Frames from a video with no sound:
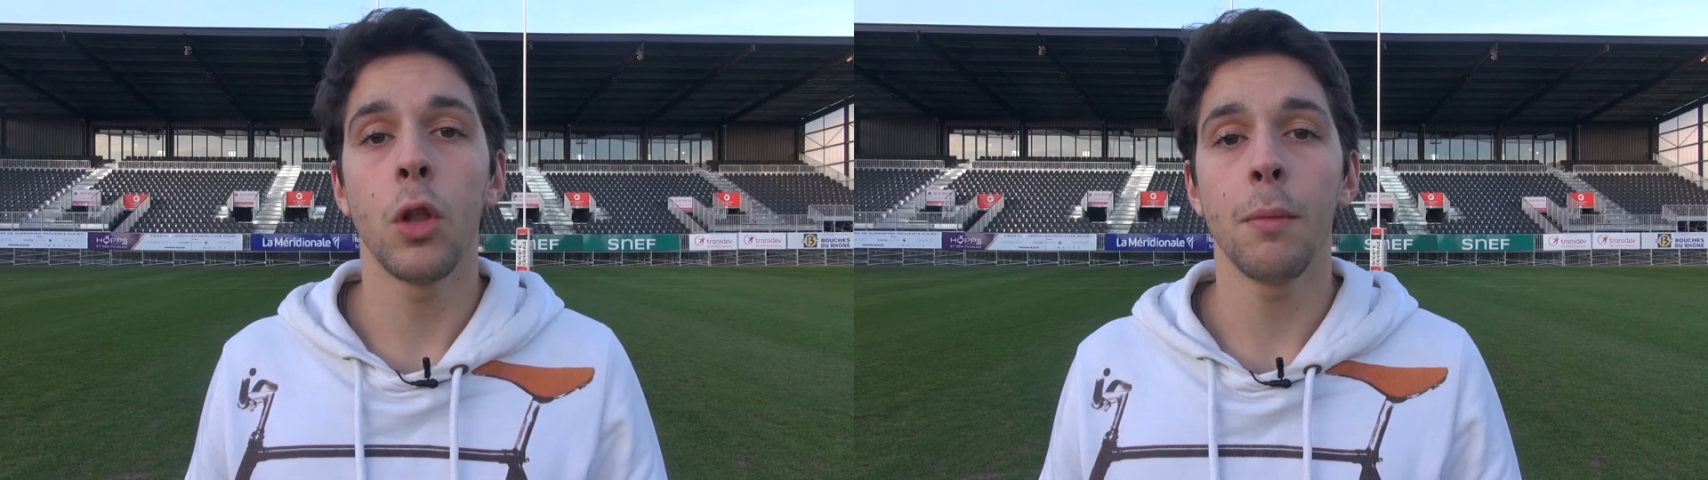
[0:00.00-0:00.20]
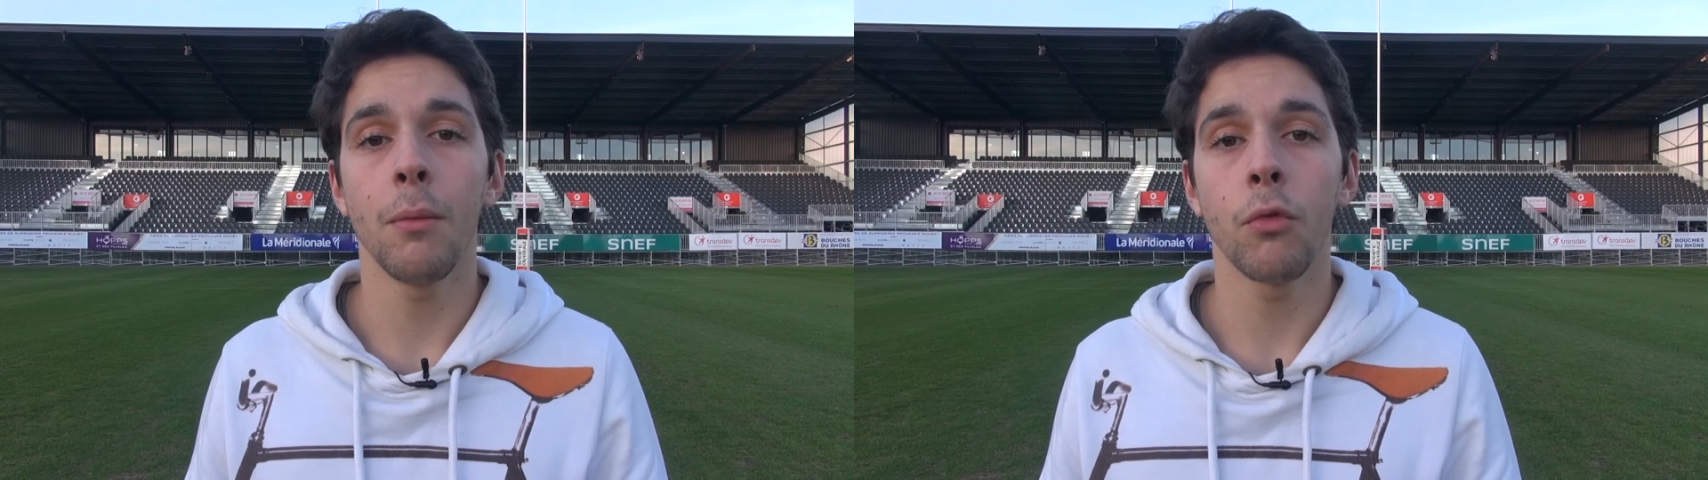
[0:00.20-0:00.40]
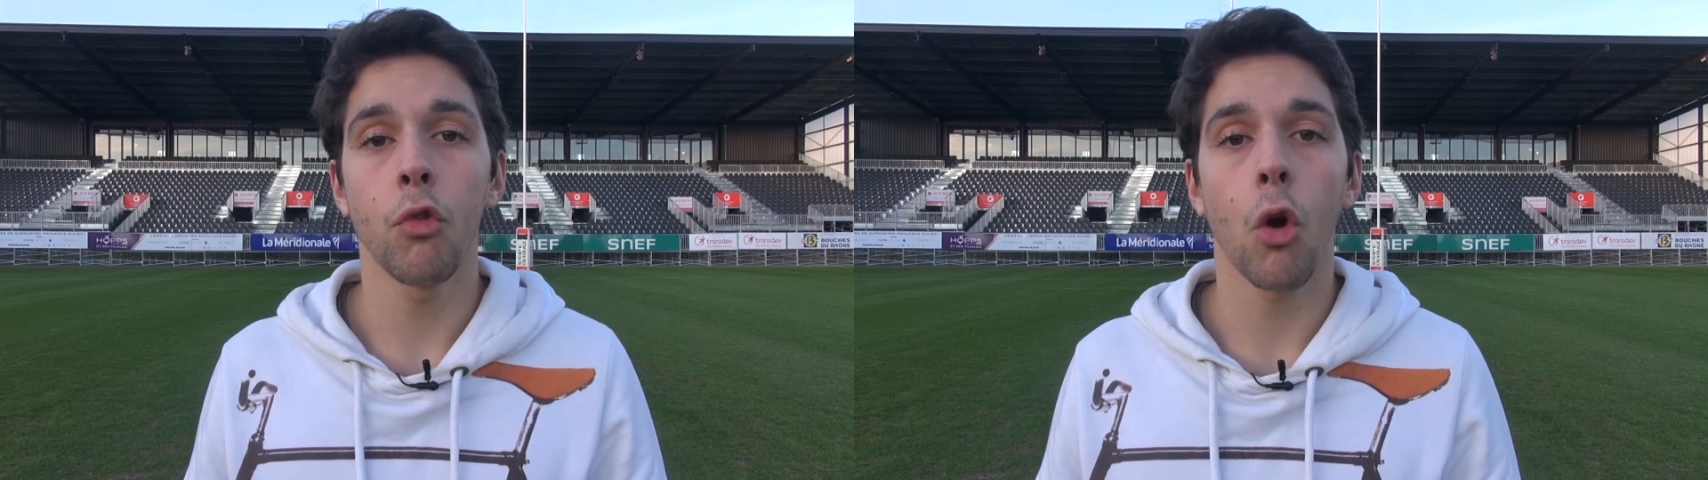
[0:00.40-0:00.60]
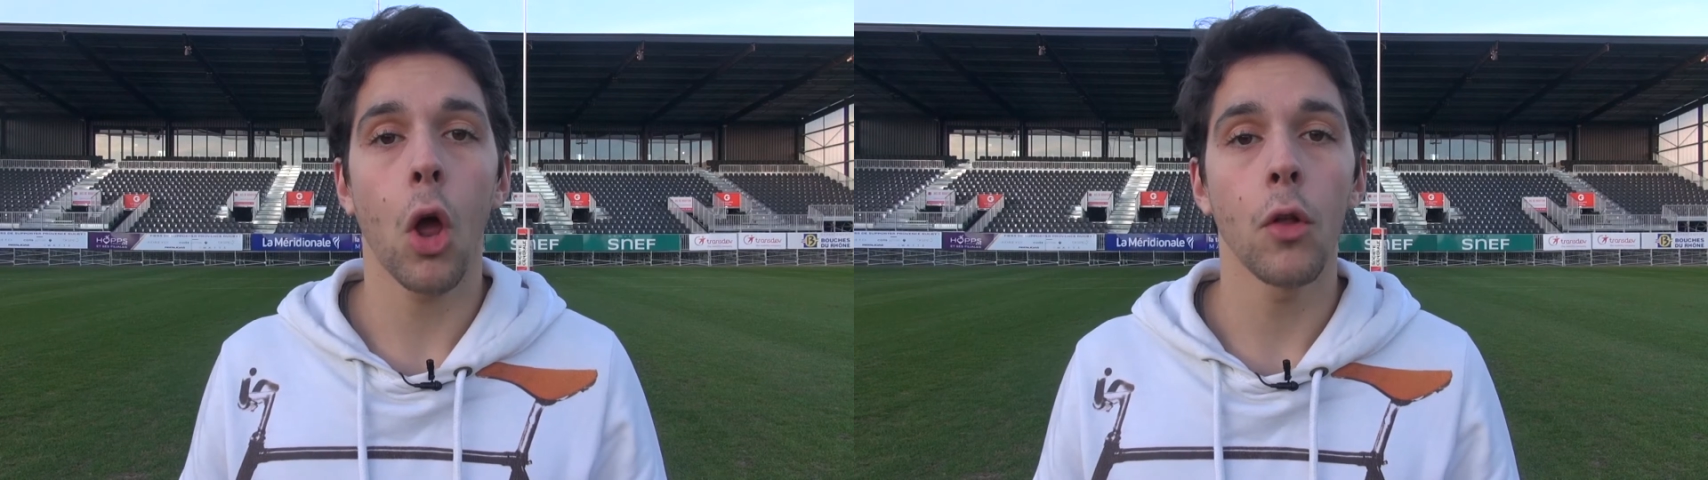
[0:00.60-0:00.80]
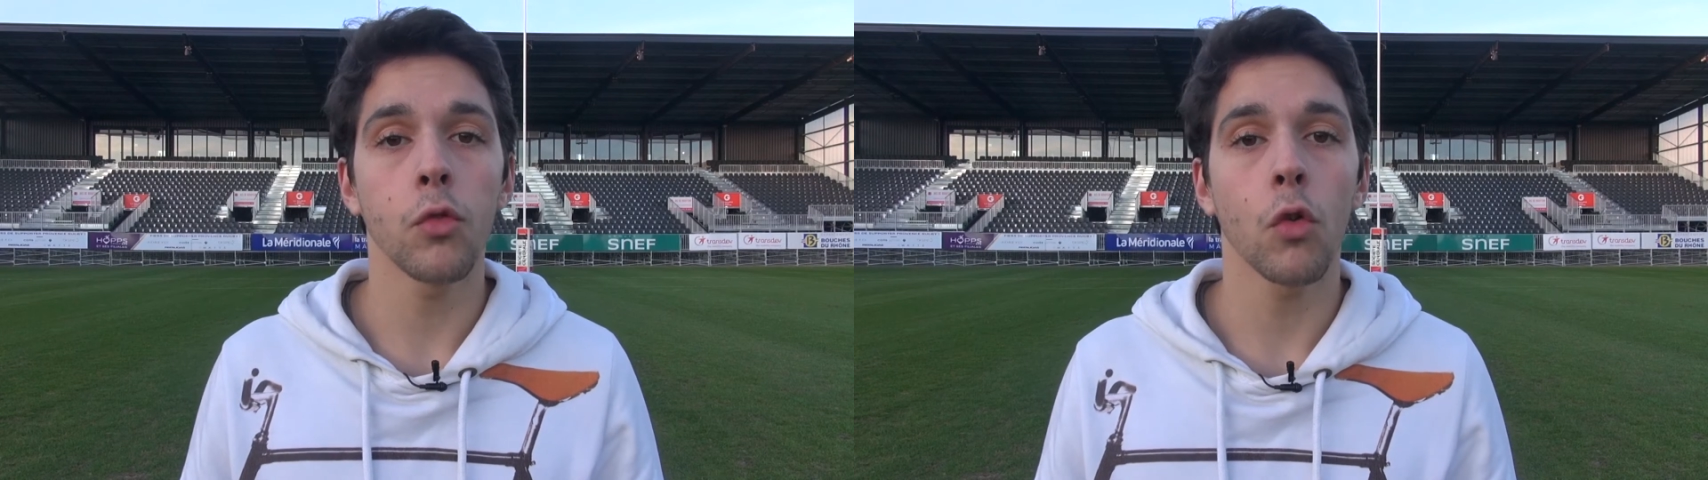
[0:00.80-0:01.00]
le même jour
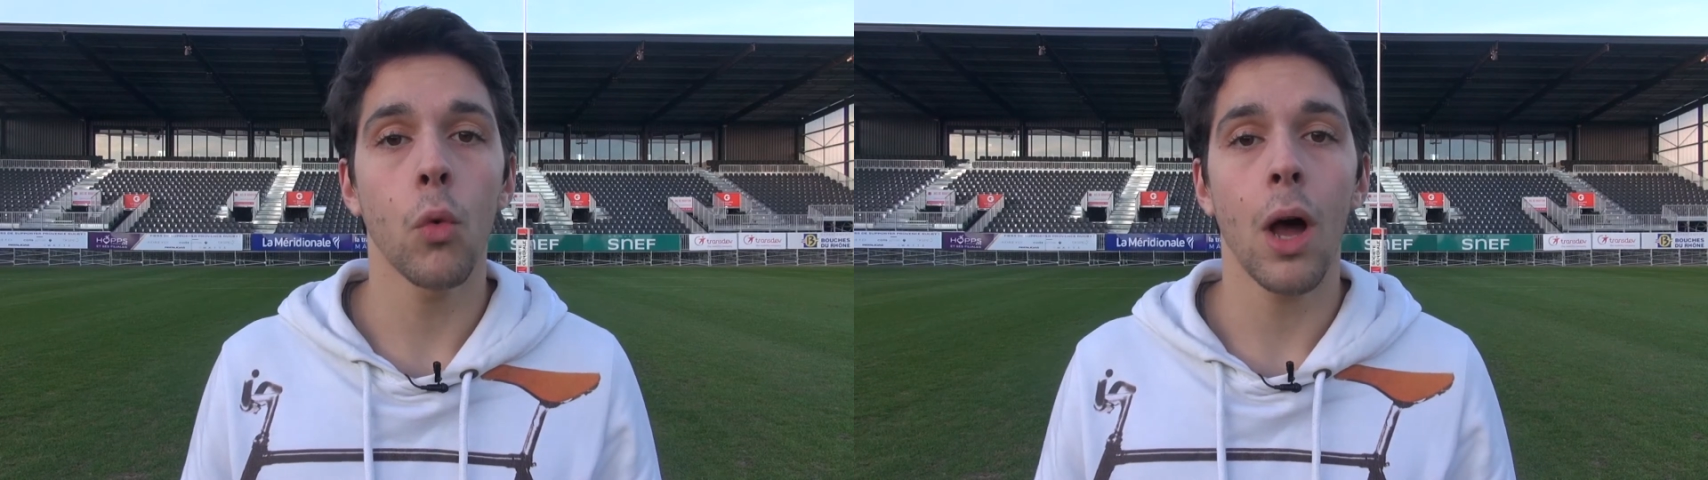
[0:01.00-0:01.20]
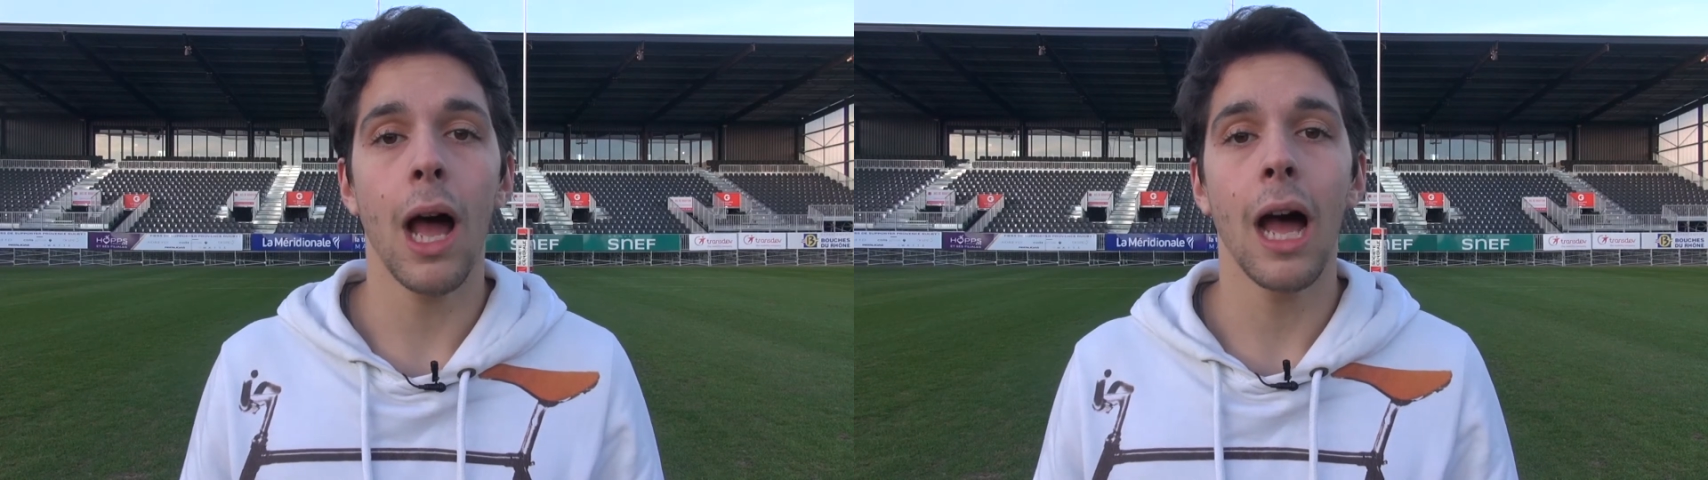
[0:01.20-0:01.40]
un tournoi